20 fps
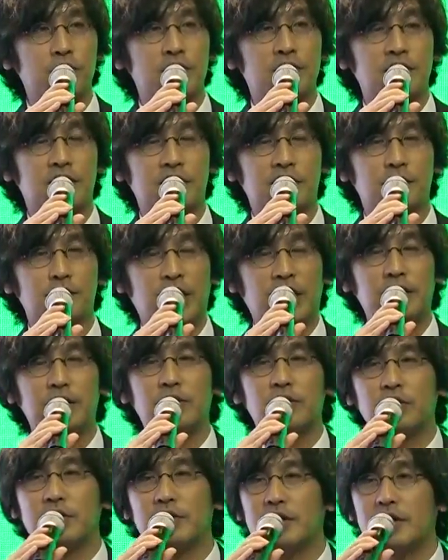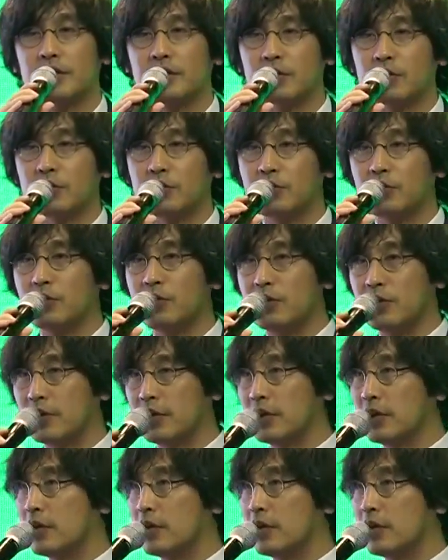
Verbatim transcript: 시장을 만들었다는 것도